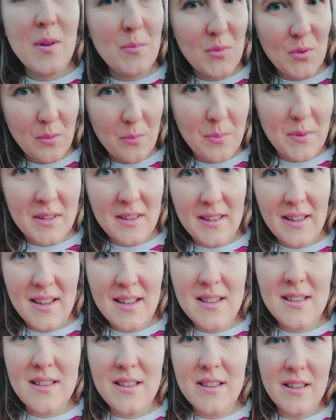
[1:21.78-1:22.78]

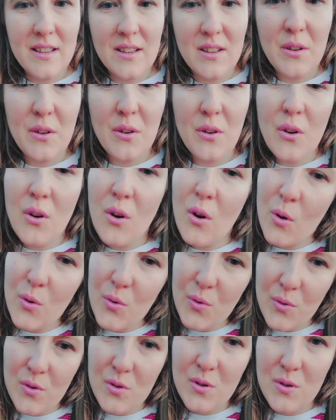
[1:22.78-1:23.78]
dopytać, e, o
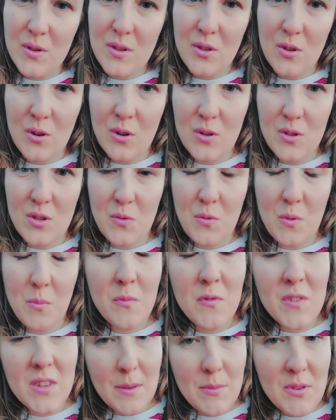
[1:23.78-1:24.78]
cóż to chodziło.
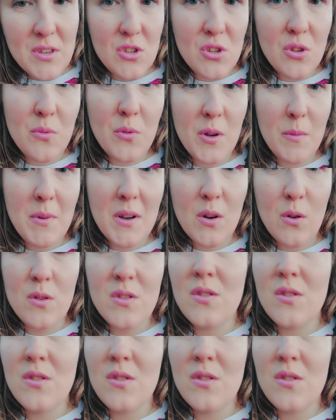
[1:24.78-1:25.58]
Wydaje mi się, że to chyba chodzi o